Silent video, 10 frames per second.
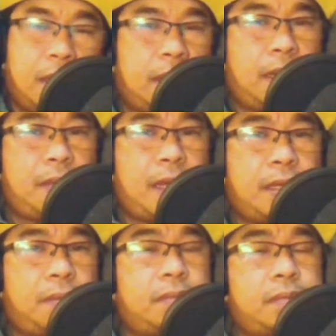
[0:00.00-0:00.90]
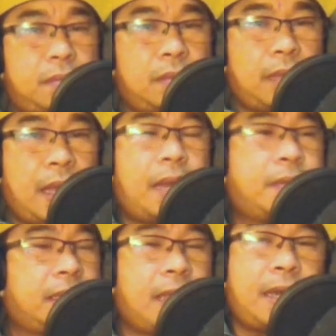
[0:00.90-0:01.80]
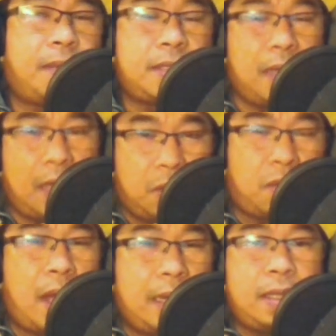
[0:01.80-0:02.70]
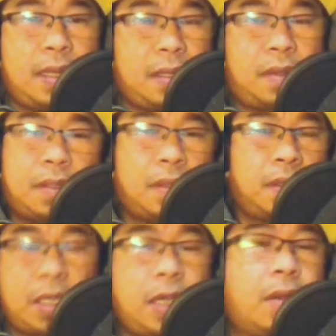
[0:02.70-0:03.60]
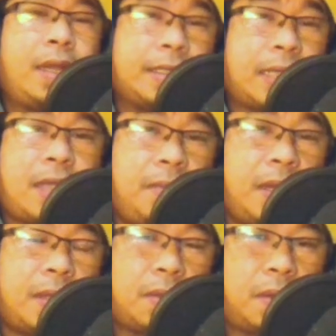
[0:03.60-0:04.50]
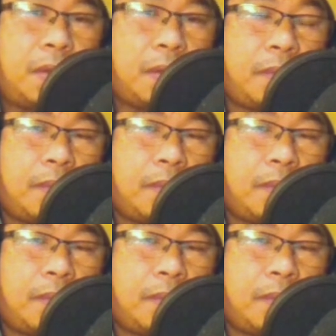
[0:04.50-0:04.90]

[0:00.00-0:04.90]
At alam natin, lalabas at lalabas din ang katotohanan dito. Sino ang nagsasabi ng totoo?